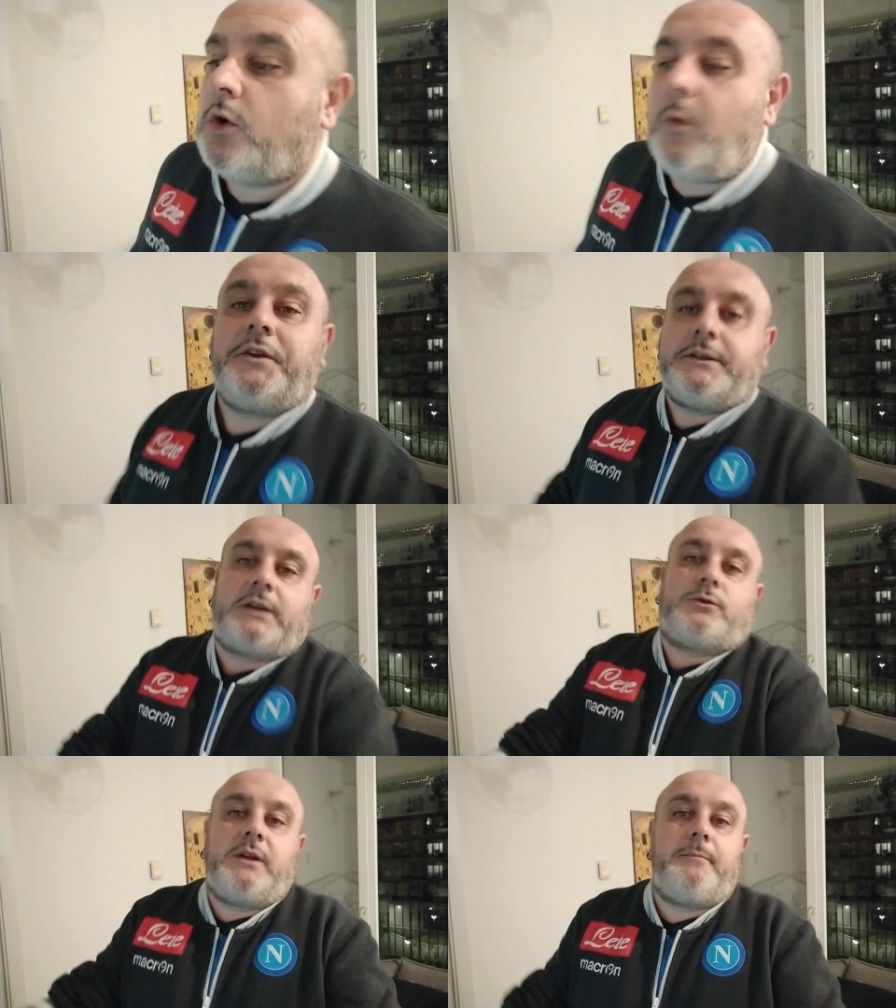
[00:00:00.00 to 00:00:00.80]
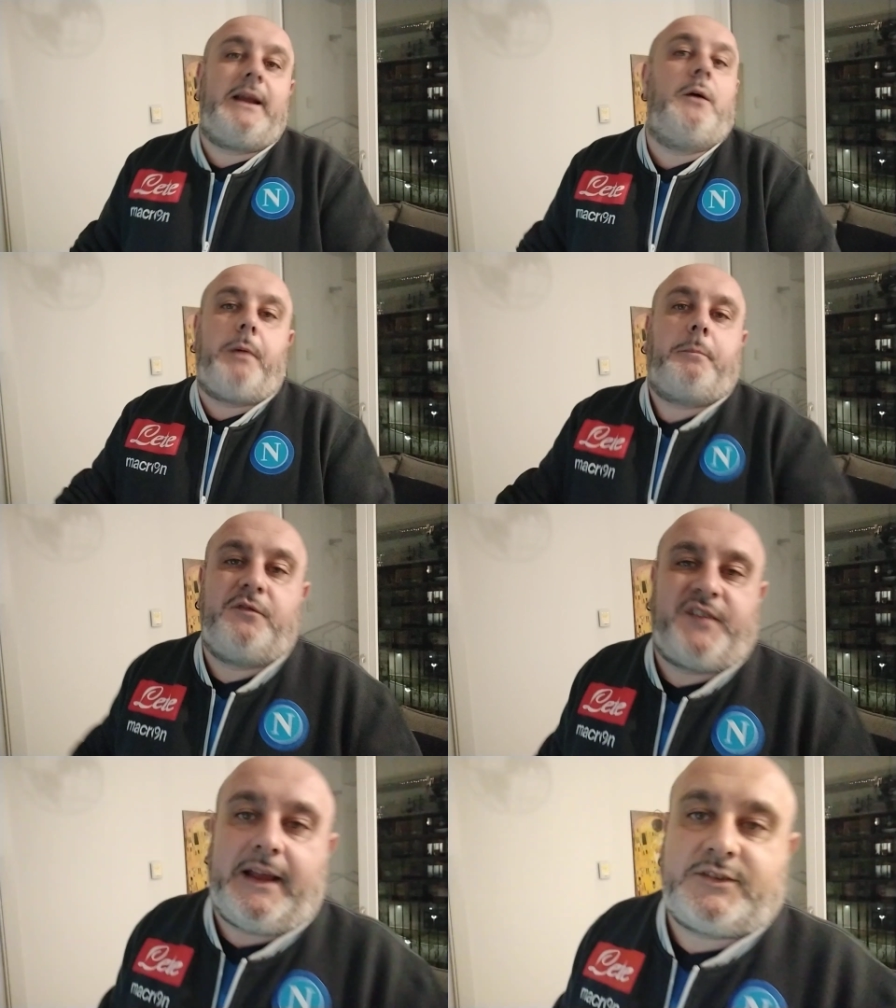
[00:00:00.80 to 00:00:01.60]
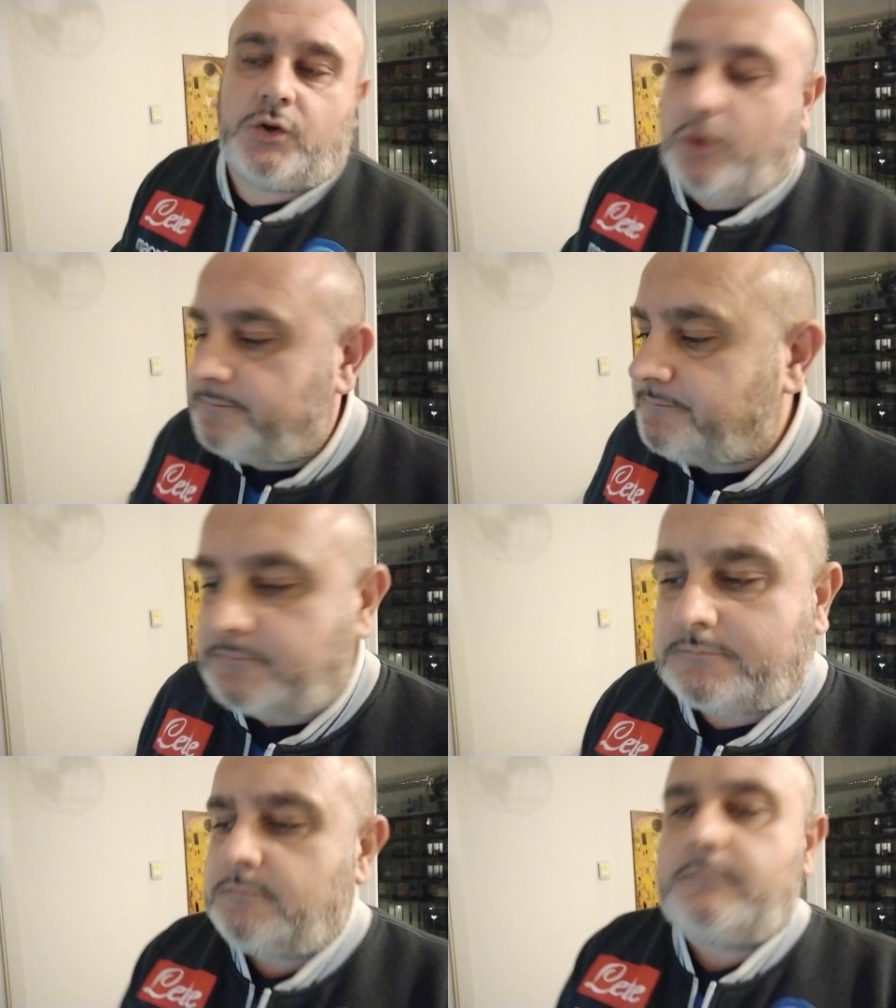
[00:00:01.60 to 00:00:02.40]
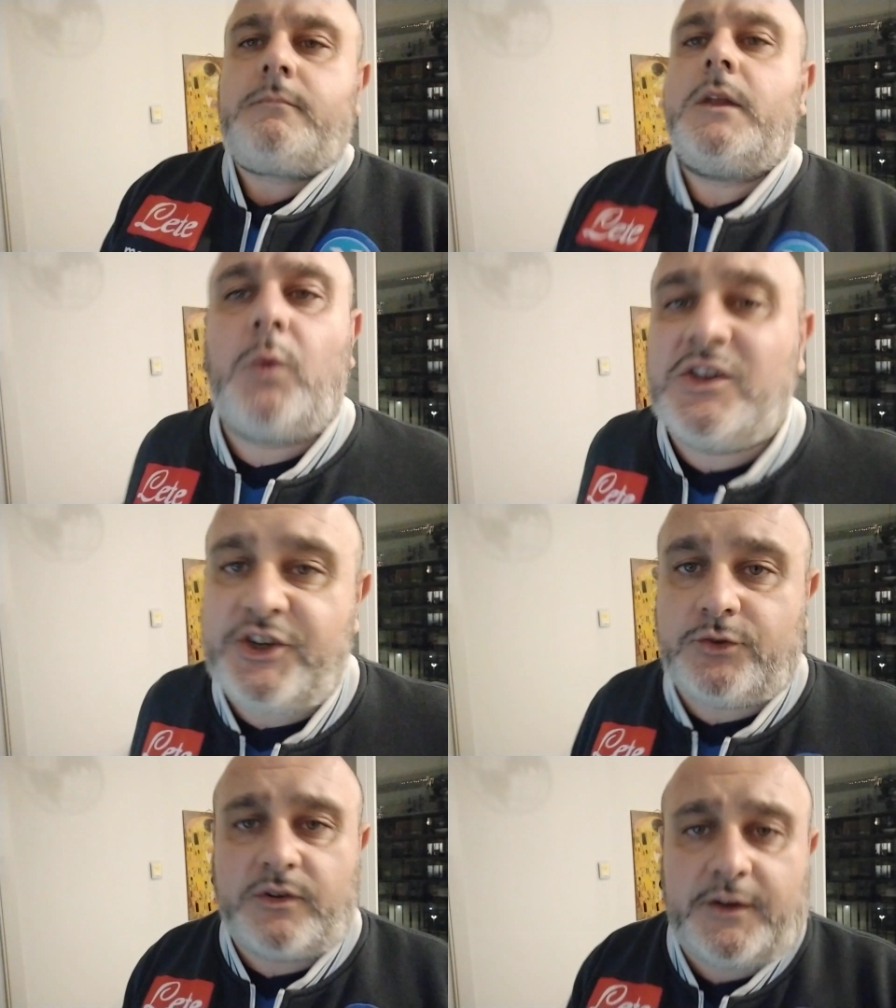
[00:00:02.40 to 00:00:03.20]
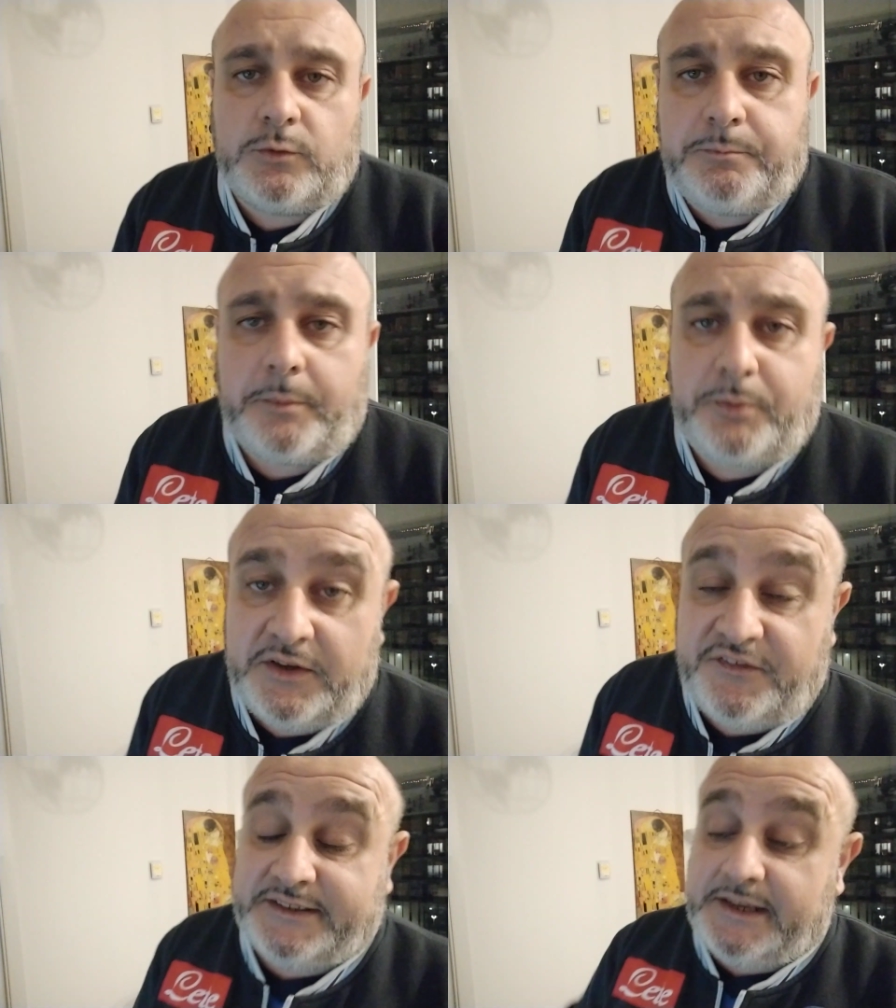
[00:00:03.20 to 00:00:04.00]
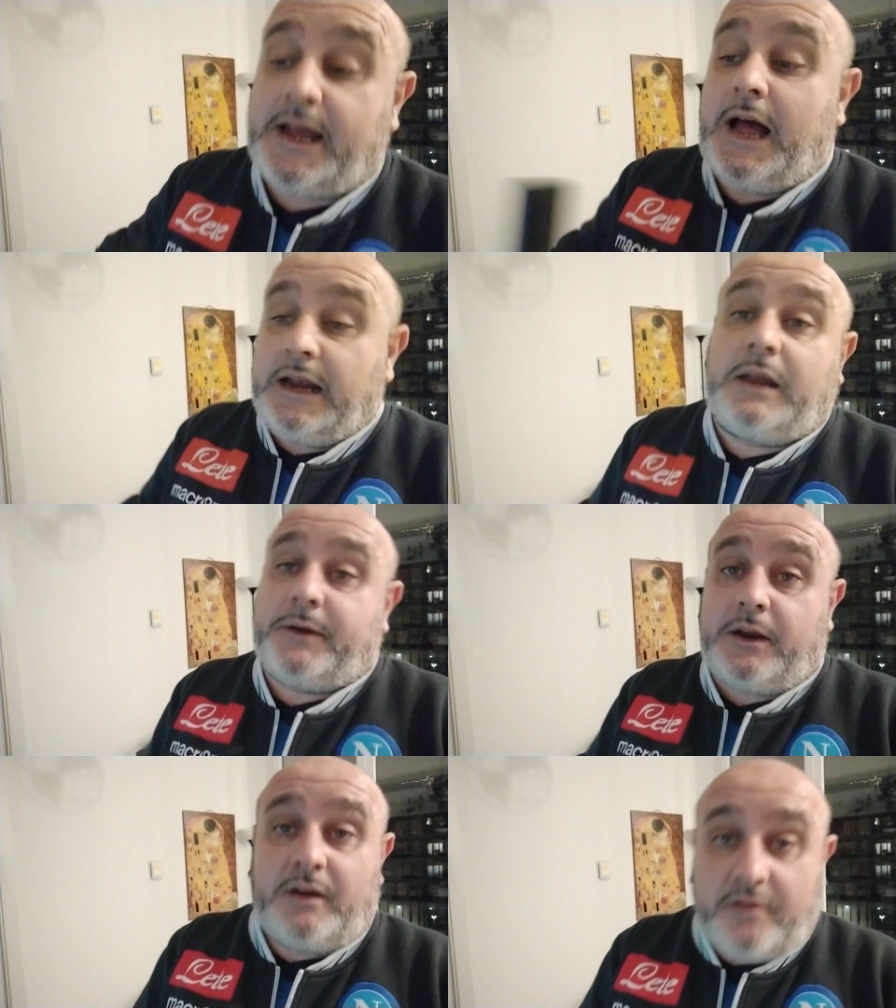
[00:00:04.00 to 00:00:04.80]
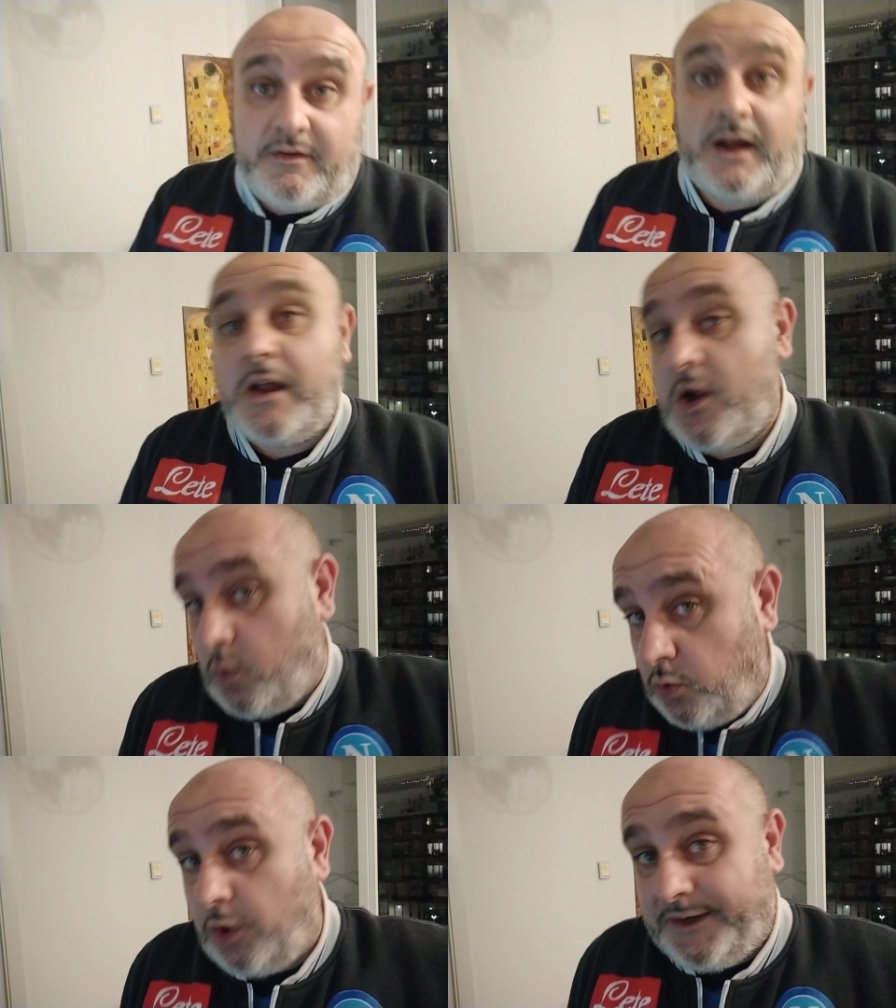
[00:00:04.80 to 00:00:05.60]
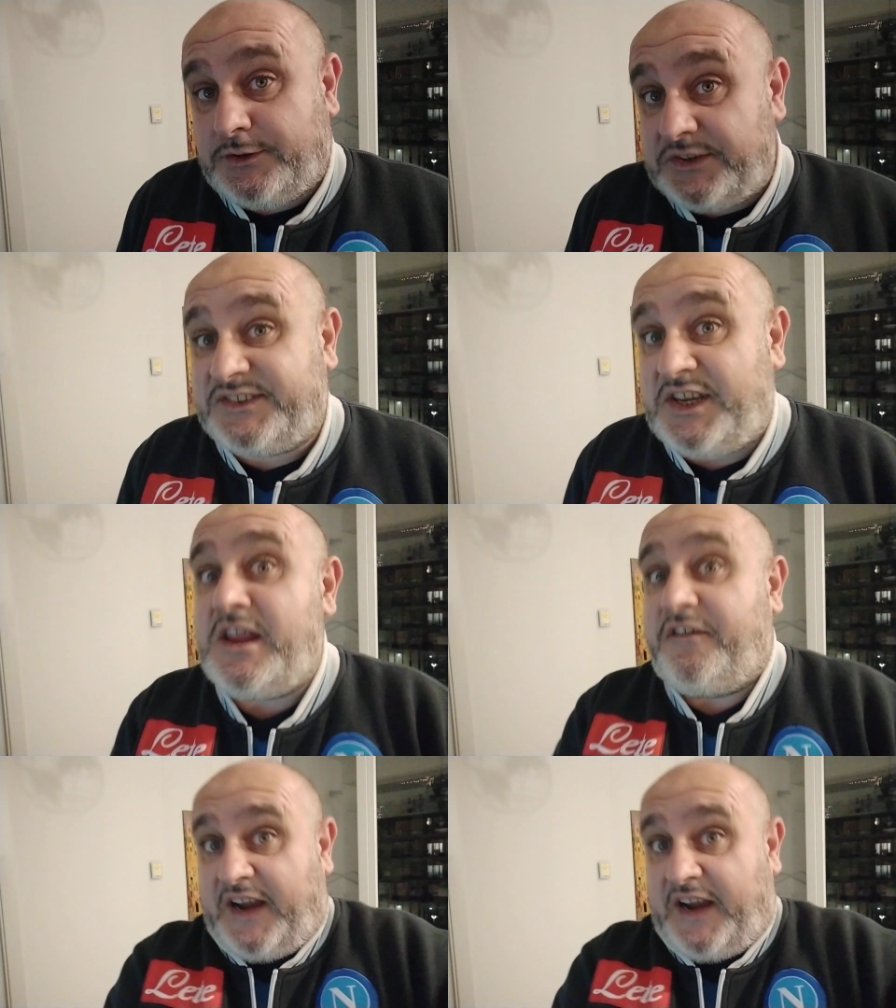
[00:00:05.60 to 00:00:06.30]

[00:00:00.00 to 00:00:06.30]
Quando è entrato Dembélé un po' più fresco, Juan Jesus ha fatto un po' più di fatica, anche perché non aveva un Lorenzo Insigne